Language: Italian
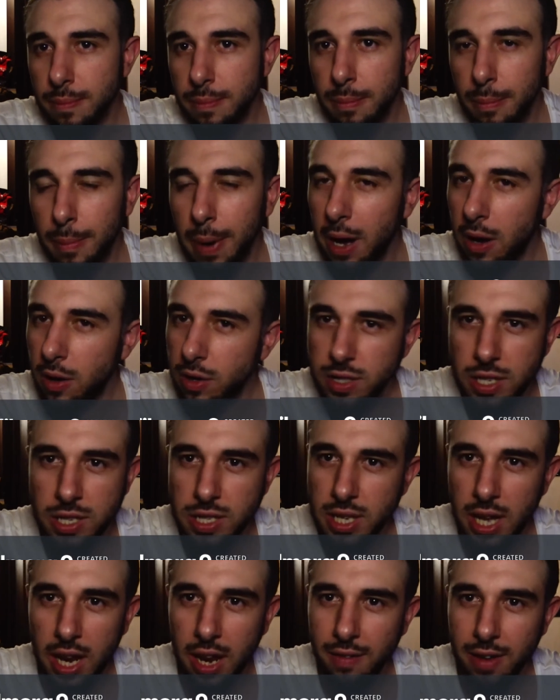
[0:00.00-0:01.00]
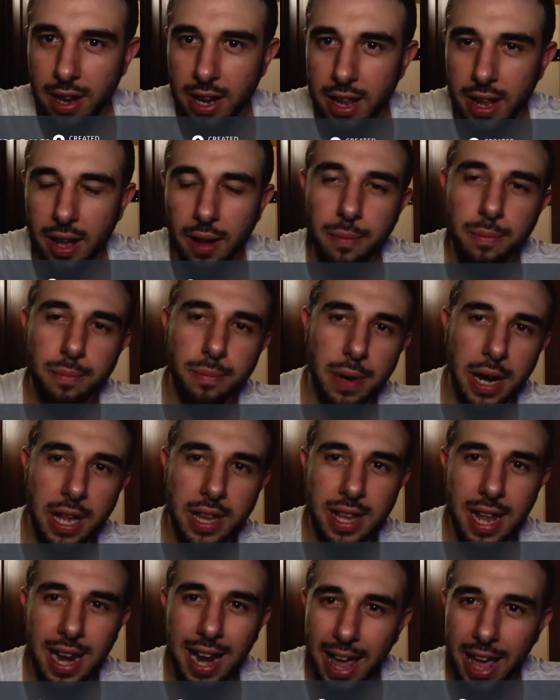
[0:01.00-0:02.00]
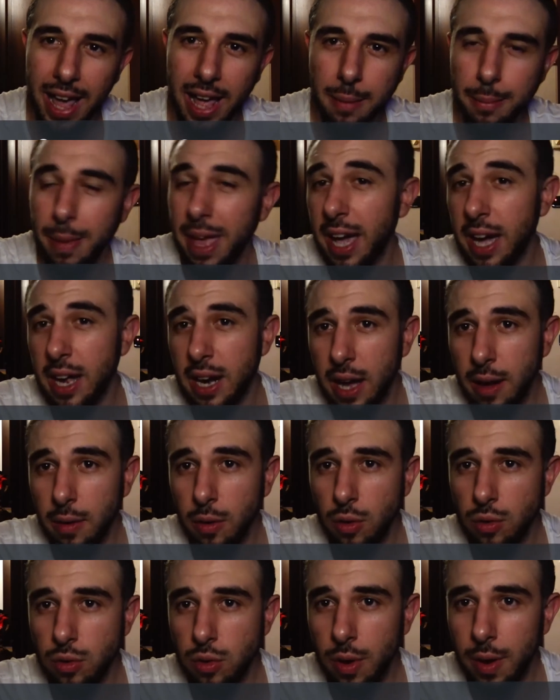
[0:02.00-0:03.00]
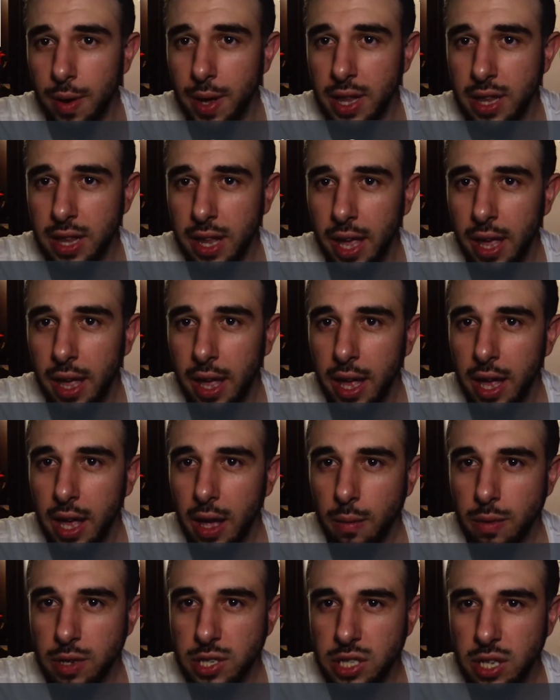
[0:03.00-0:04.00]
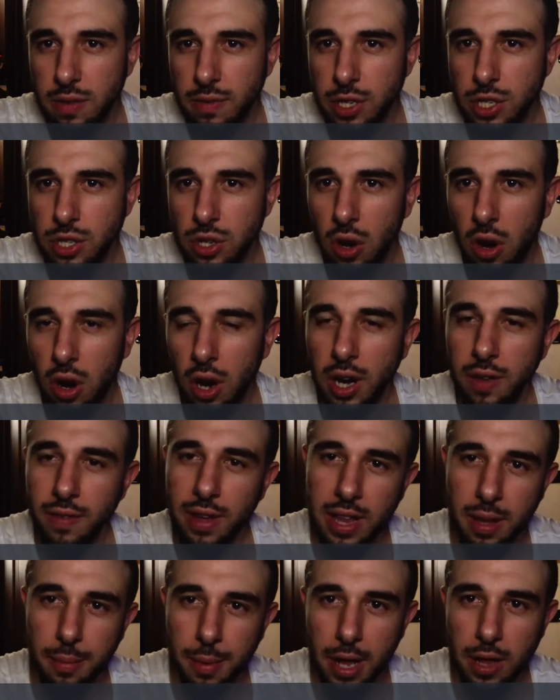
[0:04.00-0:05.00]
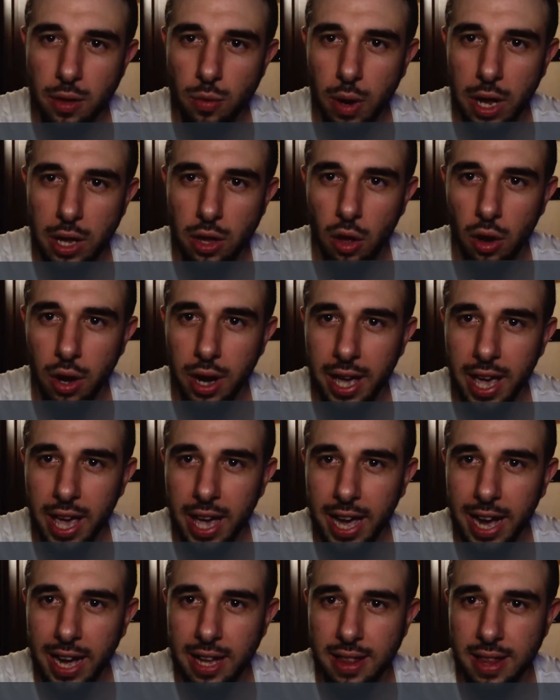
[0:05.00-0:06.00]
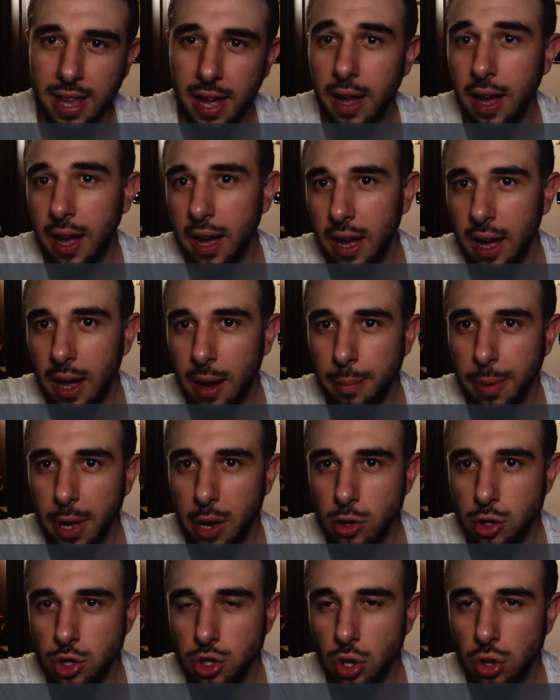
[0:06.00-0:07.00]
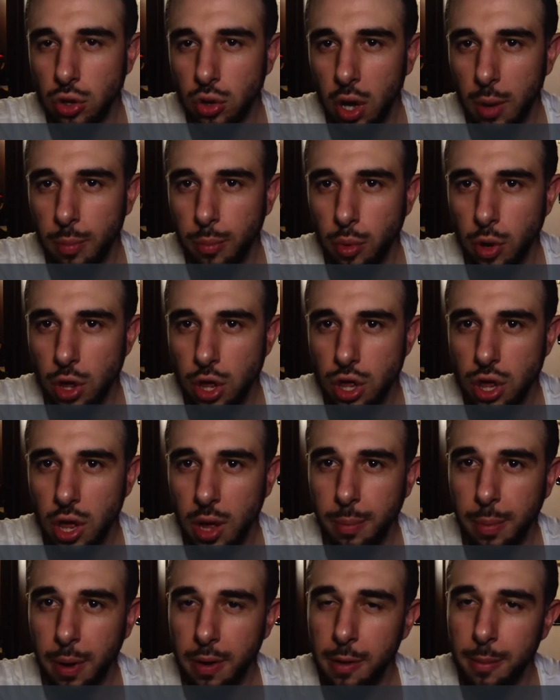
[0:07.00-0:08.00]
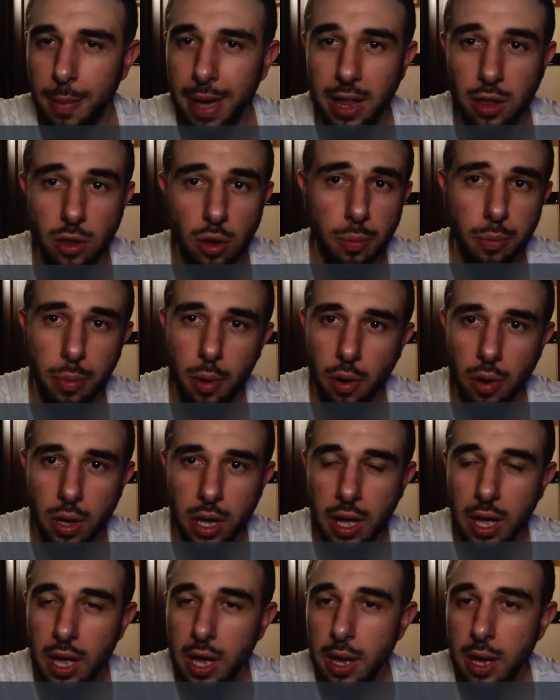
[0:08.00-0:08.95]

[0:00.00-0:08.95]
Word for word: ma non si sa la verità. Prende lei, Megan ha continuamente queste visioni, vede prende una donna che canta al piano di sotto che pulisce il pavimento, poi